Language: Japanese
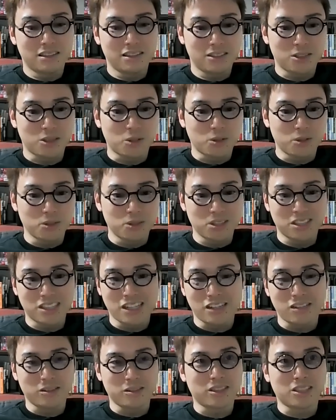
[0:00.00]

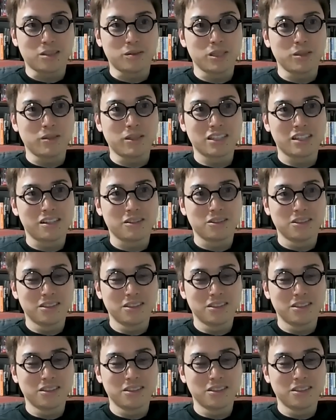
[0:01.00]
ストロングスタイルの方もいますけ